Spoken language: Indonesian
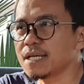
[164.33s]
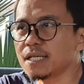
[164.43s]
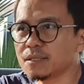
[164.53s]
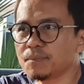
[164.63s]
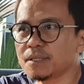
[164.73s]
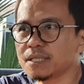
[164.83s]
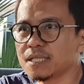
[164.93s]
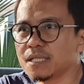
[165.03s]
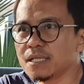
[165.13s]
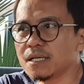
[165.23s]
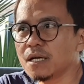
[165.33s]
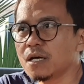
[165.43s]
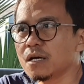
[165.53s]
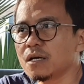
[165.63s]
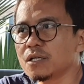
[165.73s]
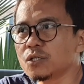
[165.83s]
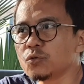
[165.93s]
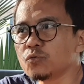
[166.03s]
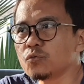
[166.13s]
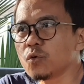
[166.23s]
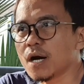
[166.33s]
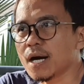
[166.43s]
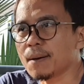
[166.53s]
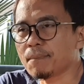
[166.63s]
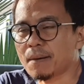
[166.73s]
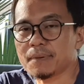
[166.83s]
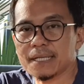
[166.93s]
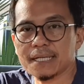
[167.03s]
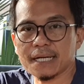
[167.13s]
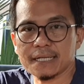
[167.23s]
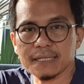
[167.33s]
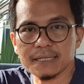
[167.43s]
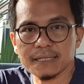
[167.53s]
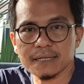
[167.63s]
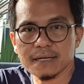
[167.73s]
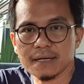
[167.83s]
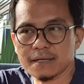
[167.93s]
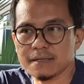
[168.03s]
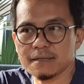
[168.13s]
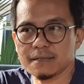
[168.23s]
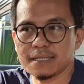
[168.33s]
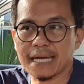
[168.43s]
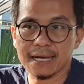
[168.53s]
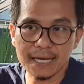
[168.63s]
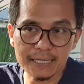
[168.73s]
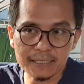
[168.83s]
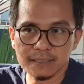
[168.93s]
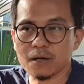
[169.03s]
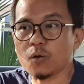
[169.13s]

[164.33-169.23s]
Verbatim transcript: Tidak seperti eh, dua pabrikan eh, yang lain,